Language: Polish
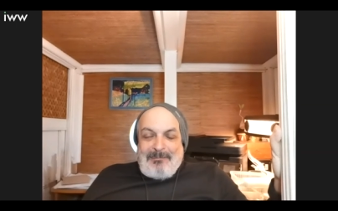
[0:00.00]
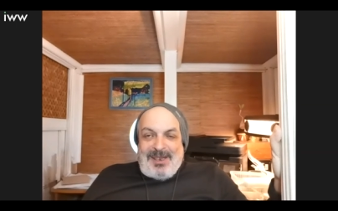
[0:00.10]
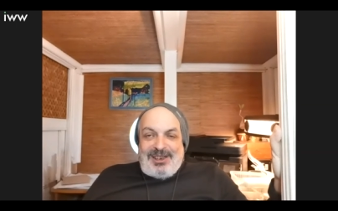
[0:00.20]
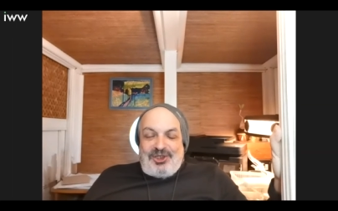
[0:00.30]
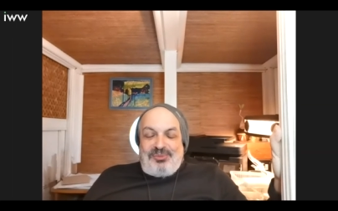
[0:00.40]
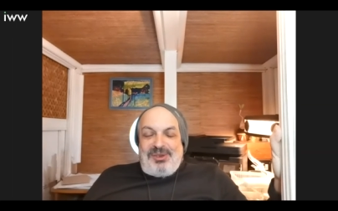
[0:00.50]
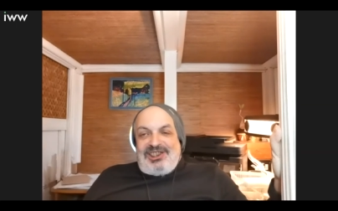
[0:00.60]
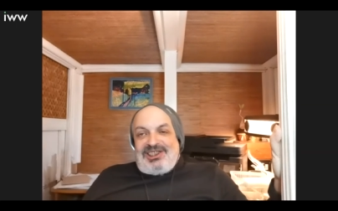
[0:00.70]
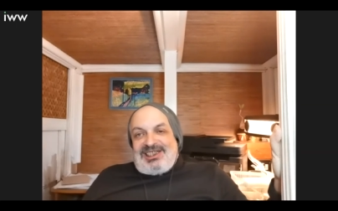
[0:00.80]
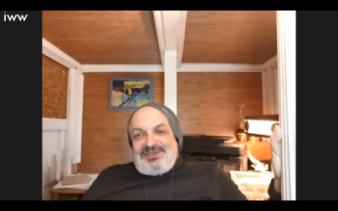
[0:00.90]
Ona już
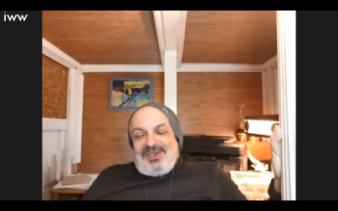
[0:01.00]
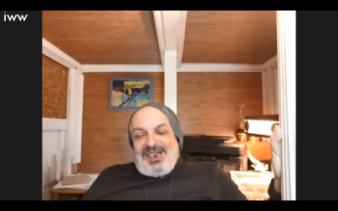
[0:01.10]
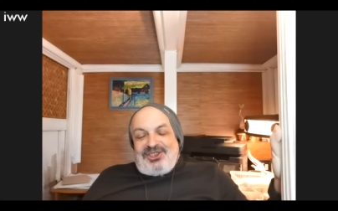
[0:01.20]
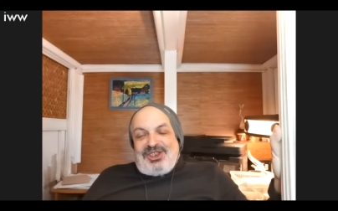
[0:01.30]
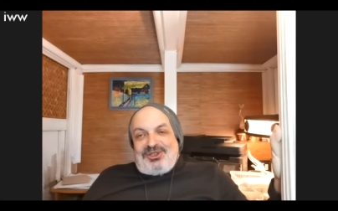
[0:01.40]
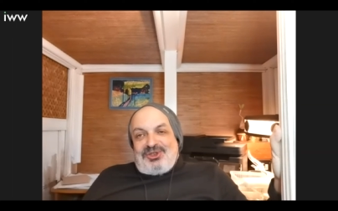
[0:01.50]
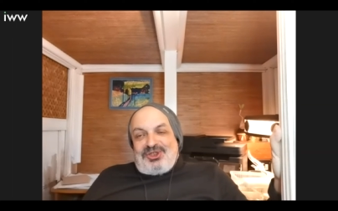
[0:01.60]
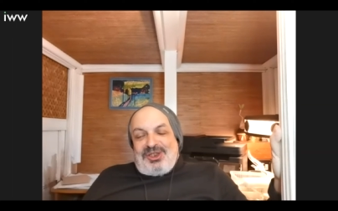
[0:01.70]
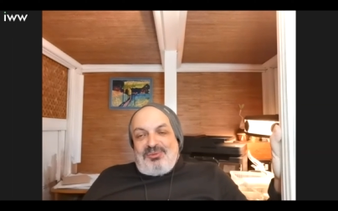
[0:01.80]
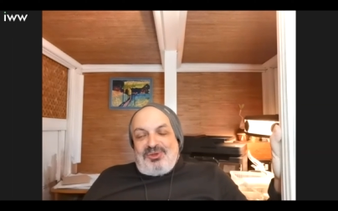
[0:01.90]
miała walczyć, a
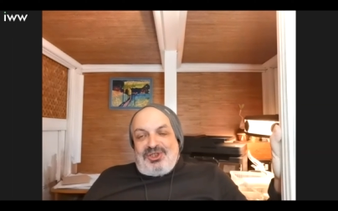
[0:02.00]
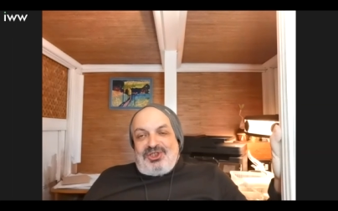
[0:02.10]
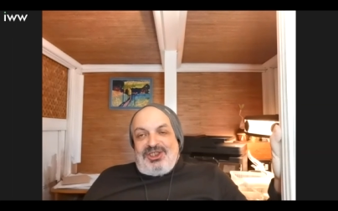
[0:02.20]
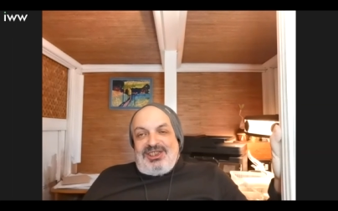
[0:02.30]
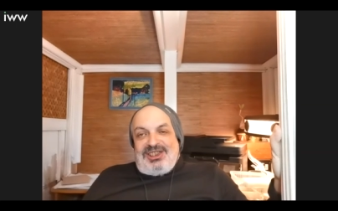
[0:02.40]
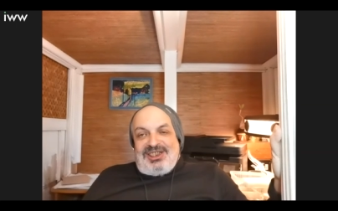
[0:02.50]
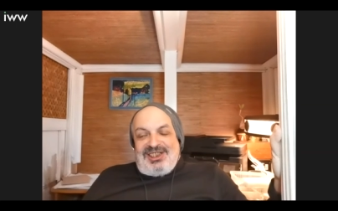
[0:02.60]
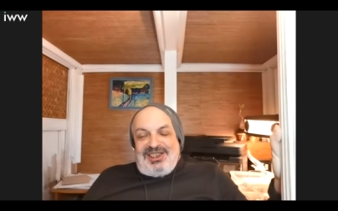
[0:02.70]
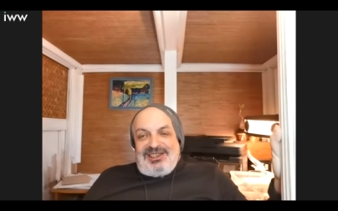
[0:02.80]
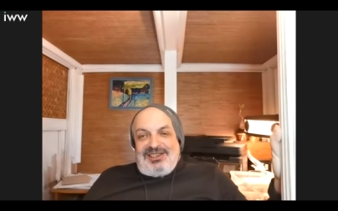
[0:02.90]
coś tam u nich się nie, nie
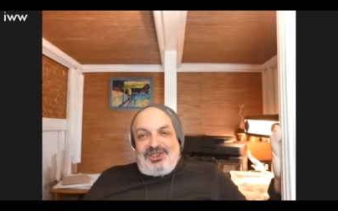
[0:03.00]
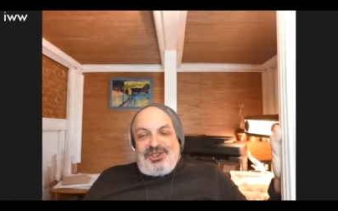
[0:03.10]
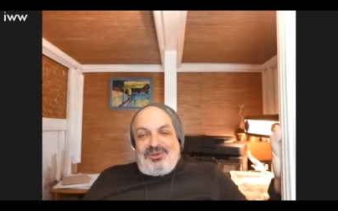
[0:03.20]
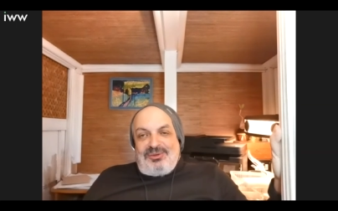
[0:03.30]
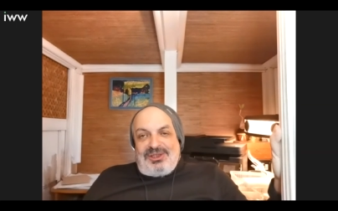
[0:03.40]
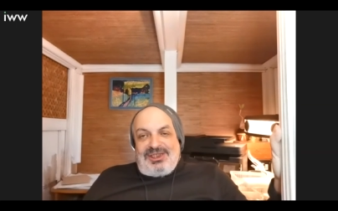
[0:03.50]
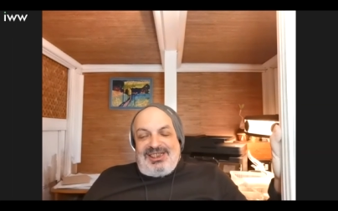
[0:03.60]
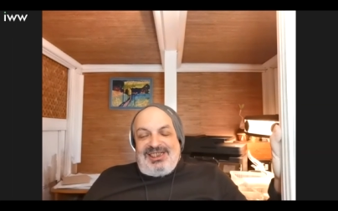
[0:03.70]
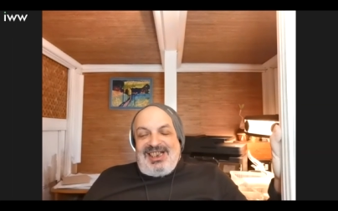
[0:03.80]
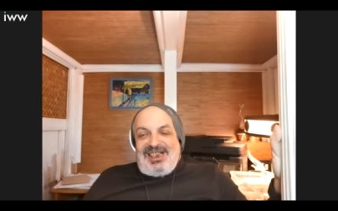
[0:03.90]
kleiło się u
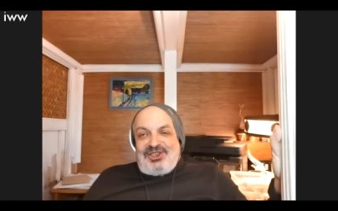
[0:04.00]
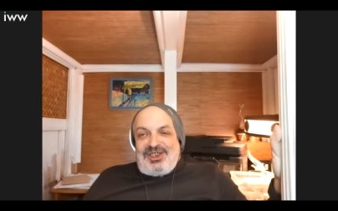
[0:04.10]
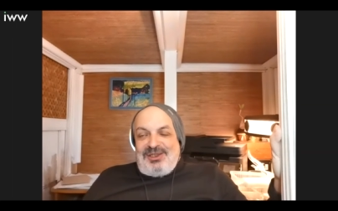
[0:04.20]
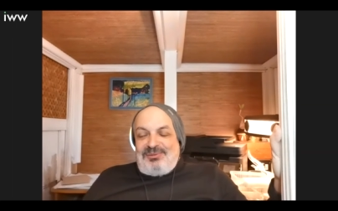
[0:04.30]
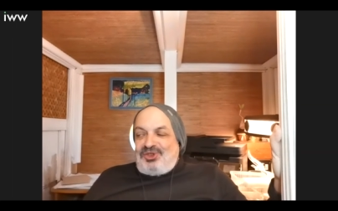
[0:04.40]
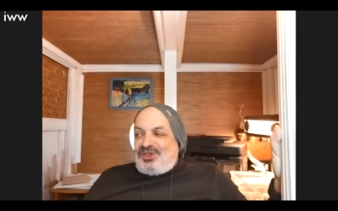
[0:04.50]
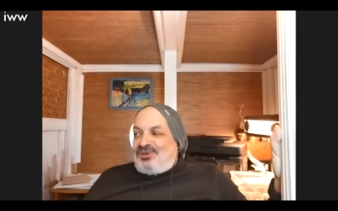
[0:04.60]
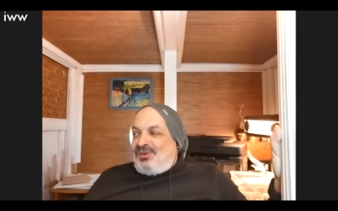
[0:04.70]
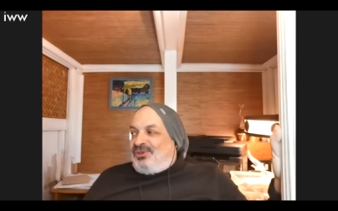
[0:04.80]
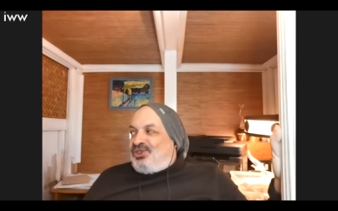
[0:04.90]
tych lekarzy, nie wiem, czy
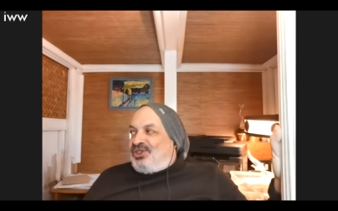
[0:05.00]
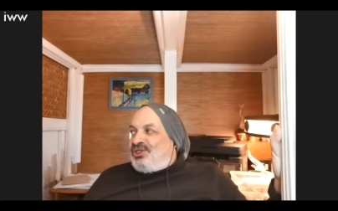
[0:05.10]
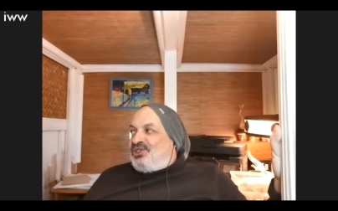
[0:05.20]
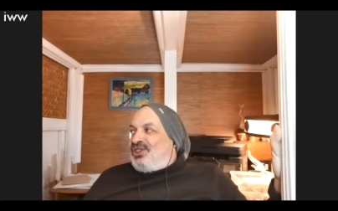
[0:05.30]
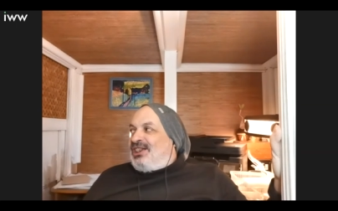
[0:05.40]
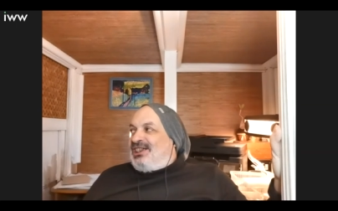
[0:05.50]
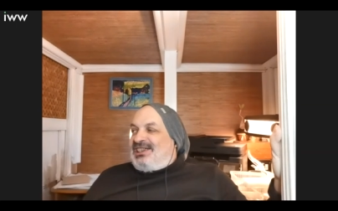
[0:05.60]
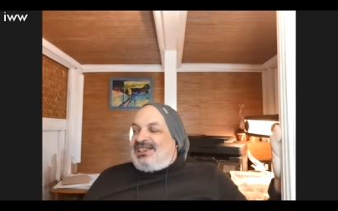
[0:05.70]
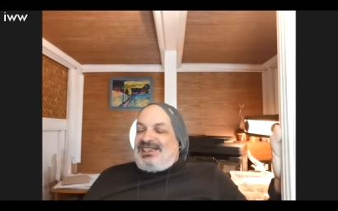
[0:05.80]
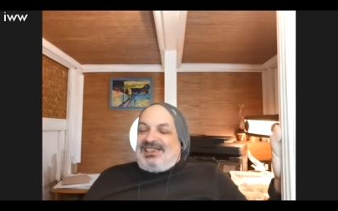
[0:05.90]
słowo, czy, czy
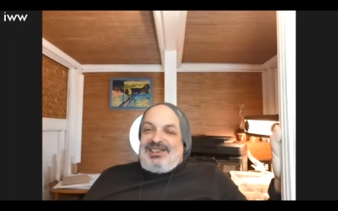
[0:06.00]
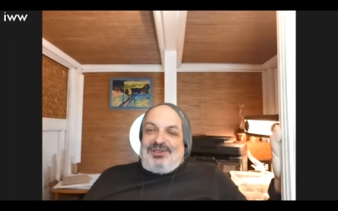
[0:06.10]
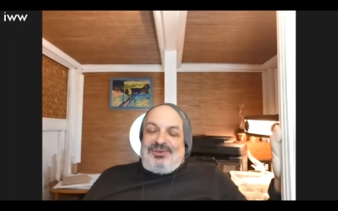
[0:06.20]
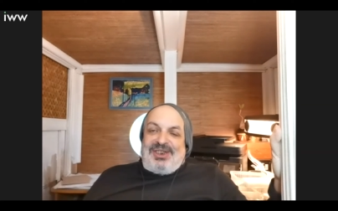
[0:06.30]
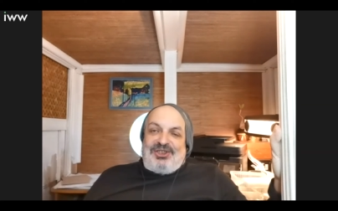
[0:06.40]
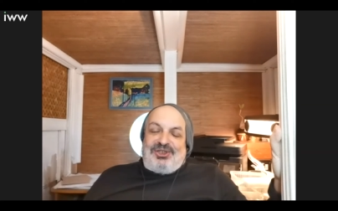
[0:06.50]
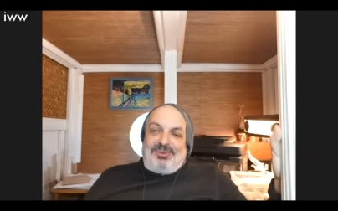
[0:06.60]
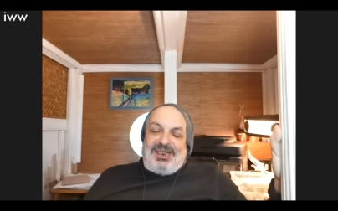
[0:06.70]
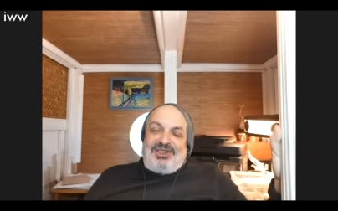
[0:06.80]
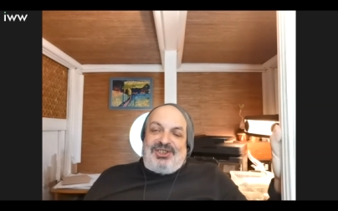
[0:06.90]
organizacyjne. No i w
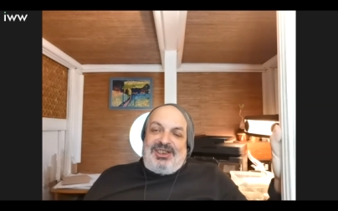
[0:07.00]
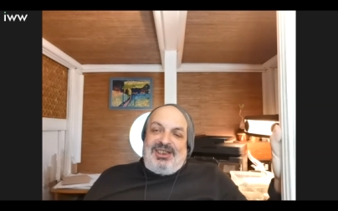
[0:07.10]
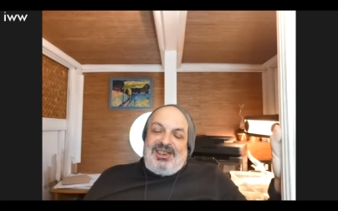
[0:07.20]
każdym razie